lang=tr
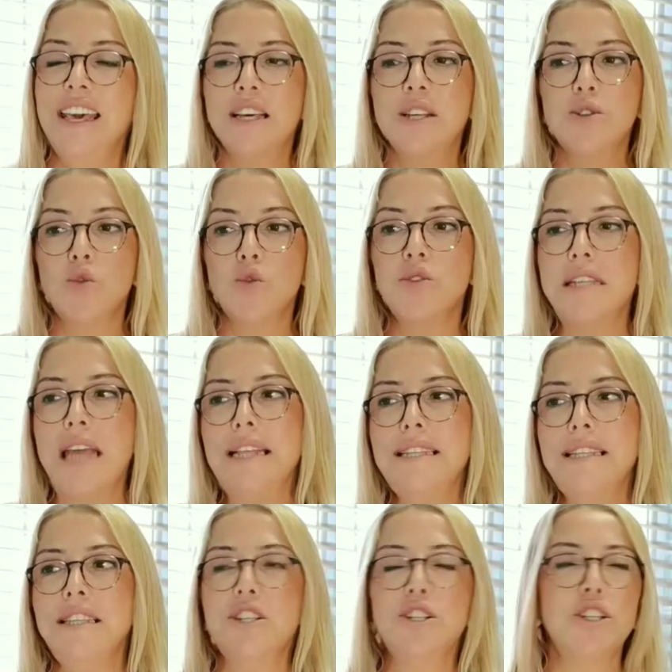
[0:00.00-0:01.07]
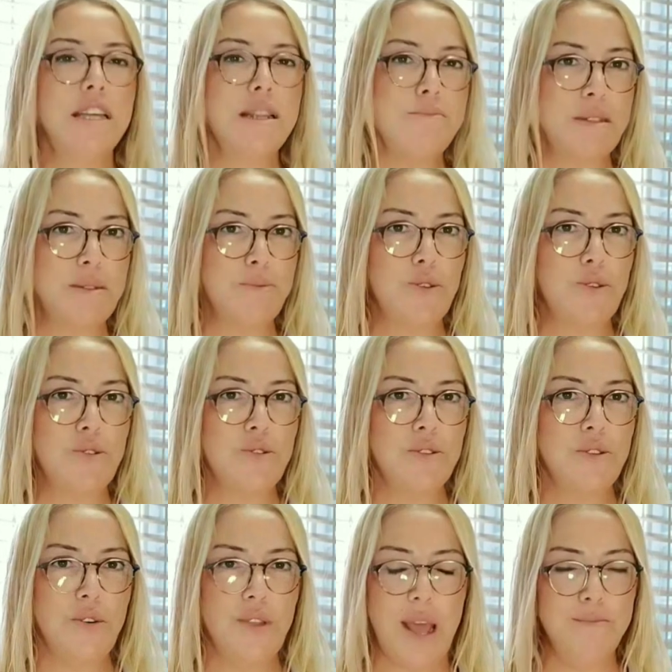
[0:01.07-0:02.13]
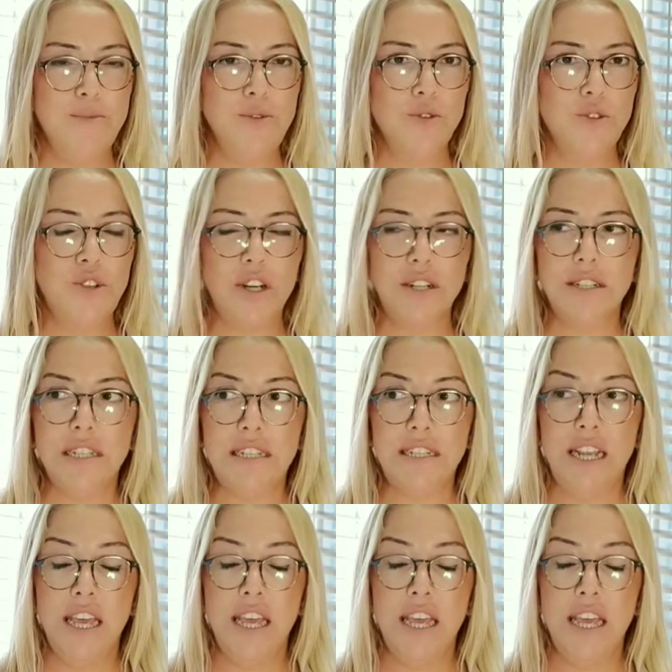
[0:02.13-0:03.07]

Sosyal ilişkilerimiz bugün önemli olacaktır.